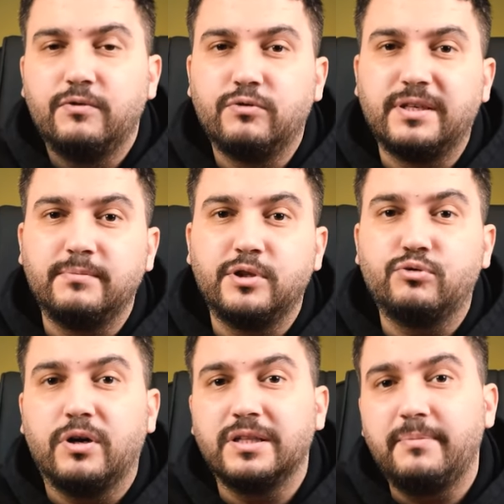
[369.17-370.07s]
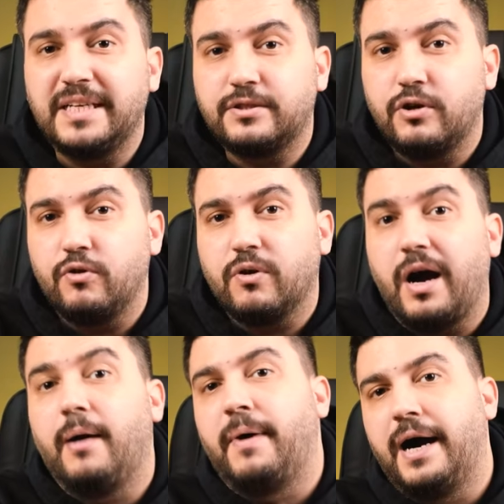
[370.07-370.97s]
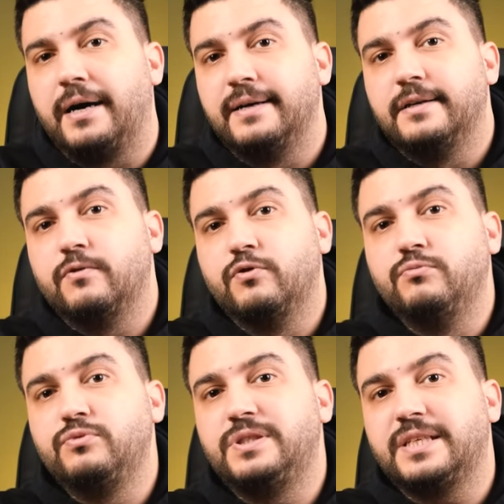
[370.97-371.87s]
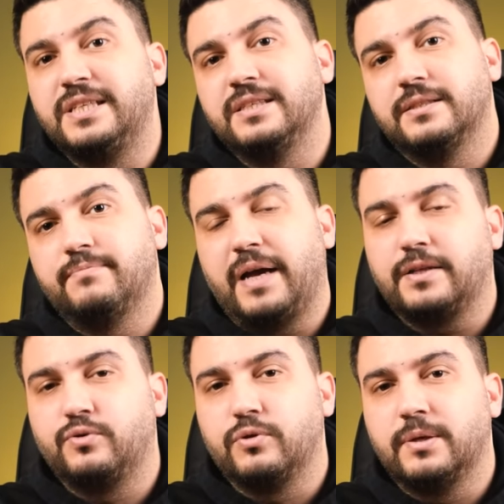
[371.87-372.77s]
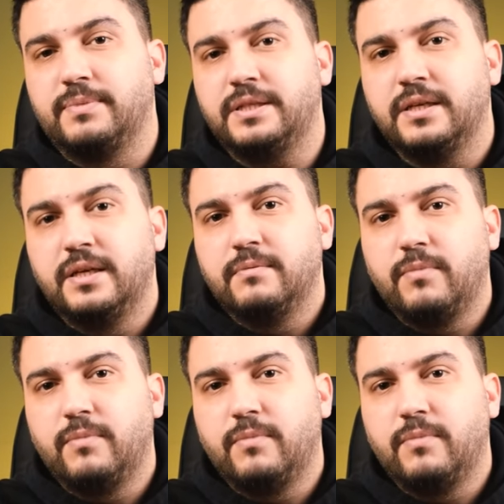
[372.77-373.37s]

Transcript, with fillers: Ülkemizde şu anda 5G yok ama önümüzdeki yıl belki olabilir.